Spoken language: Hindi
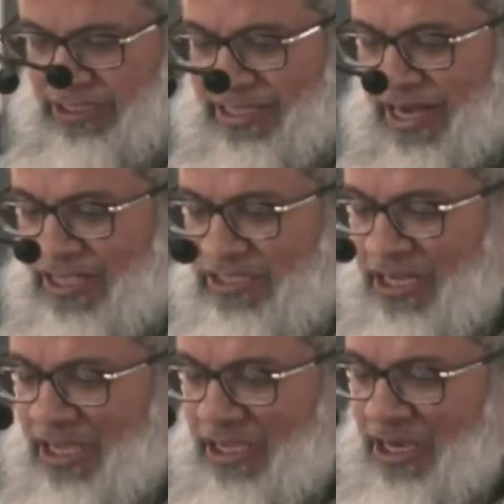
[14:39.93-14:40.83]
अदालत
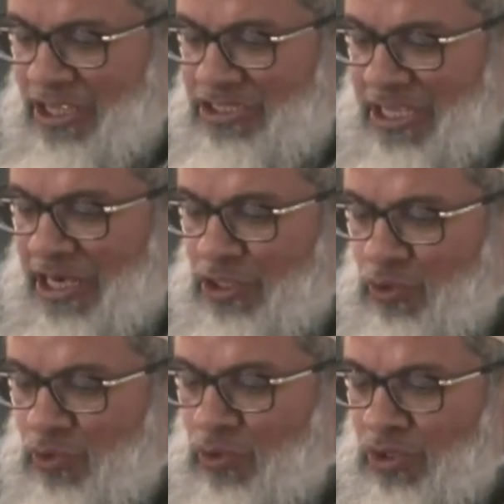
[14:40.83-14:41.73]
से लेकर इंसानी
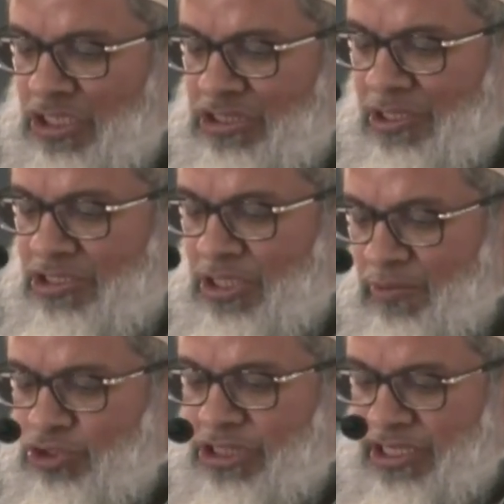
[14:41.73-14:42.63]
हकूक़ की
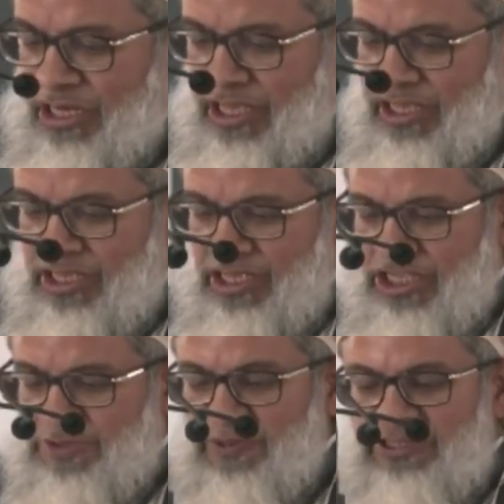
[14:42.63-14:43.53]
तंजीमों तक ने
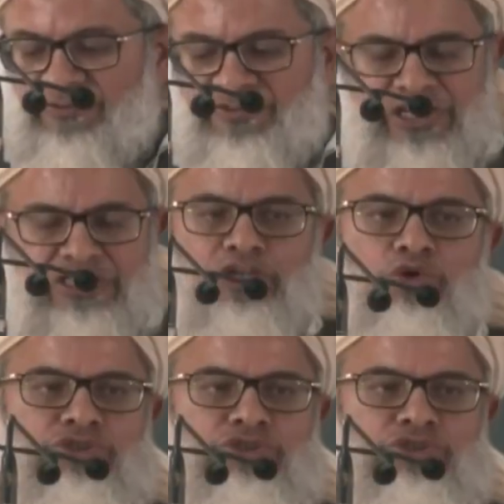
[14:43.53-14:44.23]
इस पर तफसील से